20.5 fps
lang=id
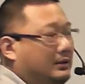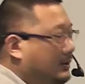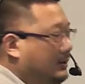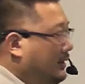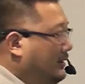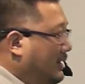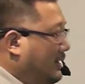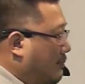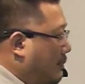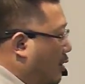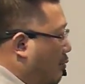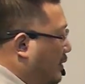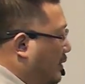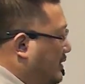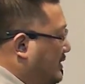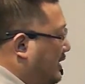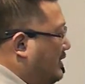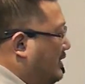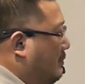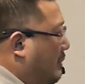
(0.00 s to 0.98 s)
Kita mau
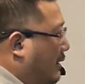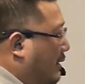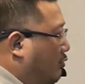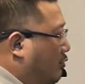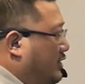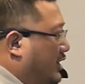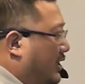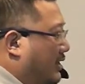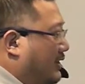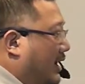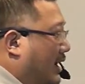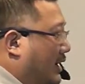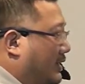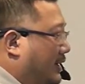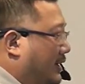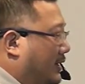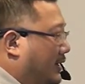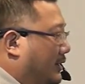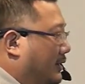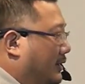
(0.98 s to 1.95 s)
menjadi manusia
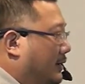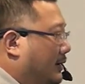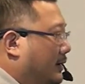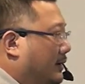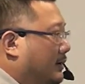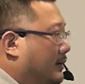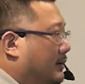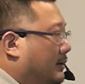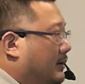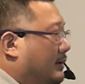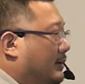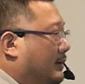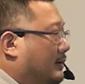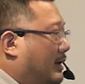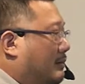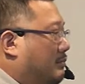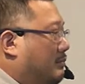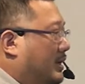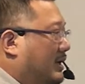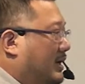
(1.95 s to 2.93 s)
daging
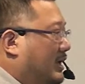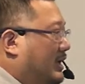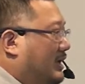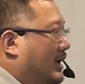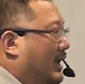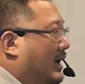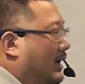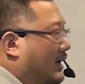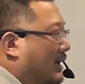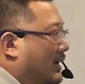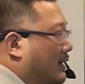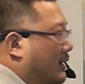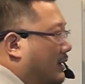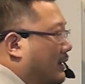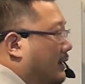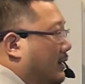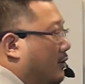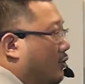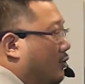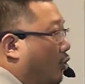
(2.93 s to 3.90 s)
dan meninggalkan
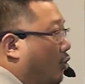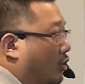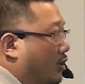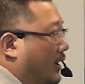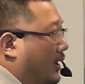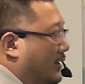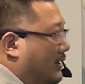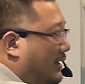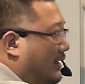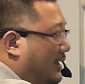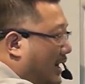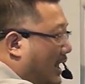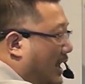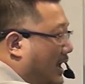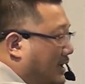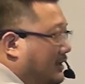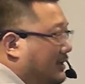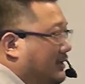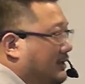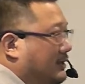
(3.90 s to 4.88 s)
kodrat
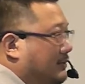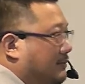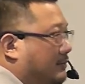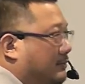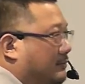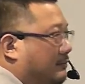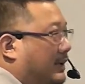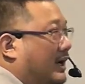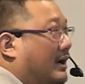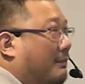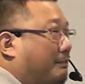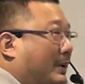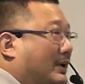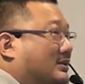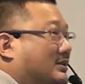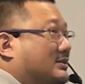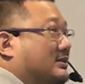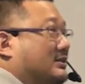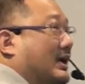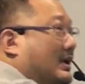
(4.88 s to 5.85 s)
ilahi,
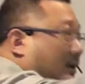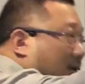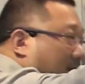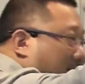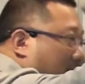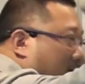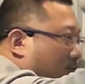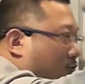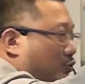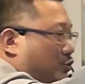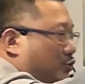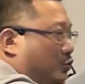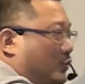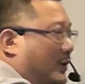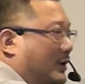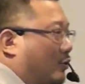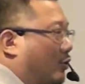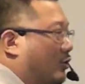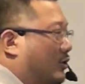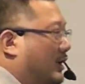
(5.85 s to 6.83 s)
melepaskan
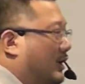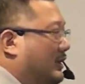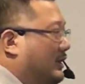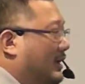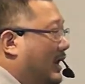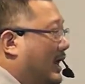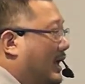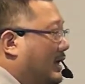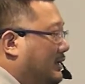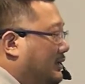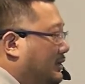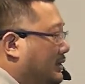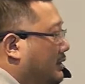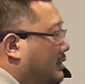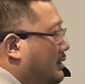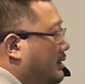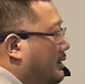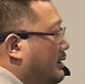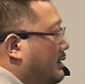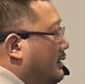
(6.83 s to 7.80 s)
tujuan kodrat ilahi,
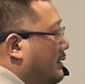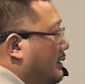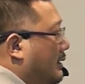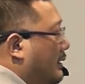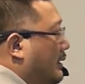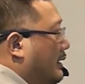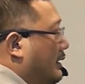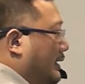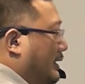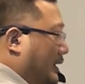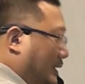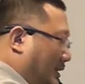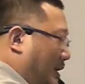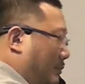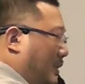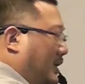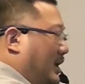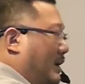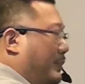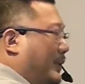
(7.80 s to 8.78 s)
kita
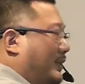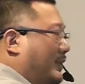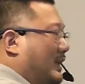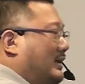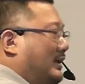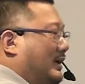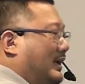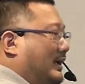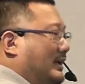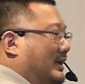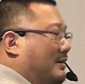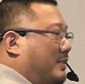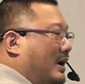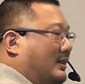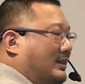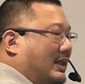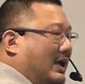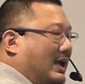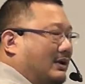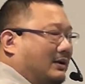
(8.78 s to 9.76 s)
mendapatkan
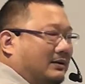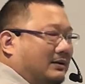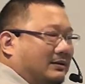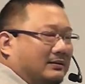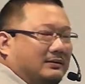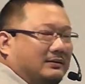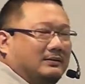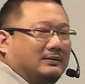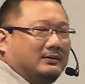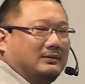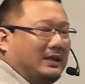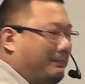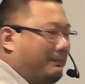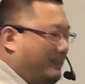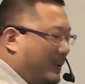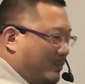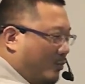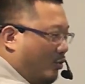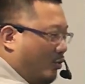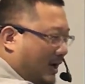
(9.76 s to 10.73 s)
kenikmatan,
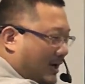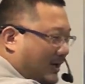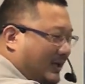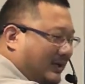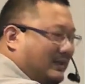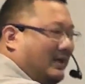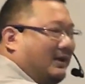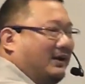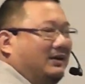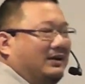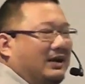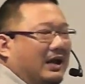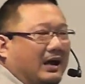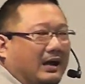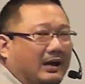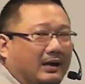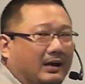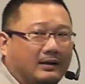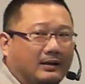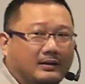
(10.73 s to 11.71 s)
tapi moral kita
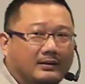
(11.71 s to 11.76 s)
rendah.